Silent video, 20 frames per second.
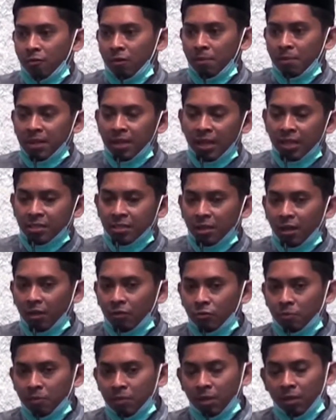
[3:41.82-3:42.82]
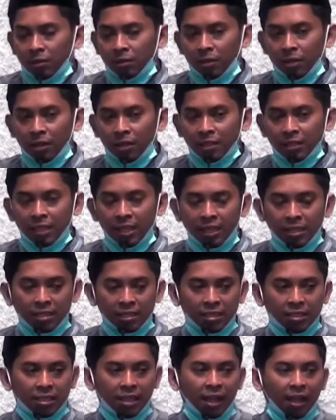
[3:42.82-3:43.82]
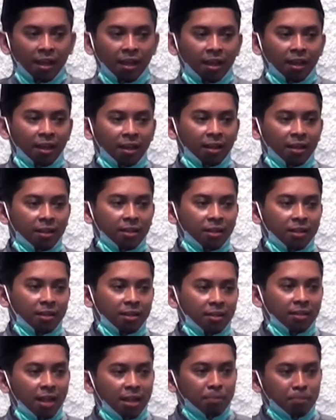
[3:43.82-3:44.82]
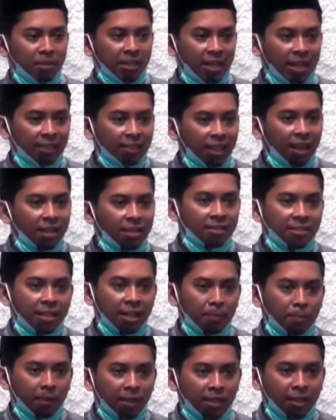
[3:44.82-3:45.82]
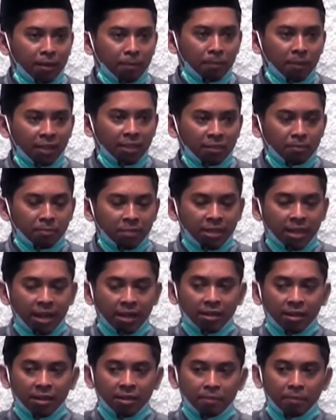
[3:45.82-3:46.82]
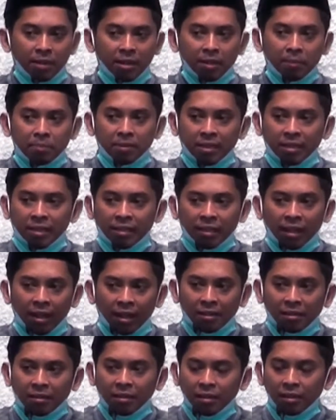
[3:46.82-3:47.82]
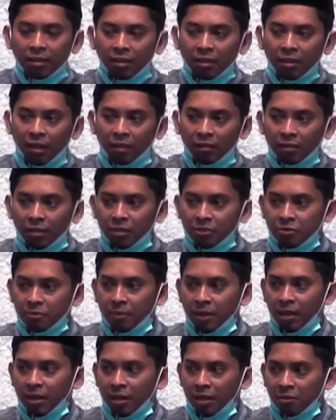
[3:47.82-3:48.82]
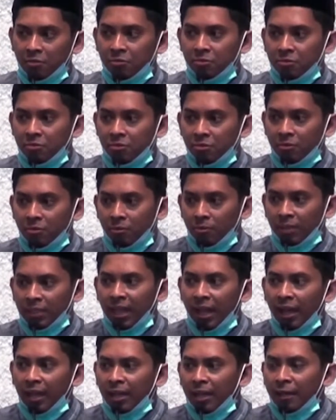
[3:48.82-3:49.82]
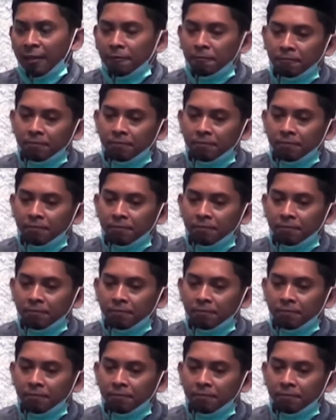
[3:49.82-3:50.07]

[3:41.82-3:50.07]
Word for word: Waman asdaqu minallahi haditha. Dan perkataan siapa yang paling benar daripada perkataan Allah subhanahu wa ta'ala.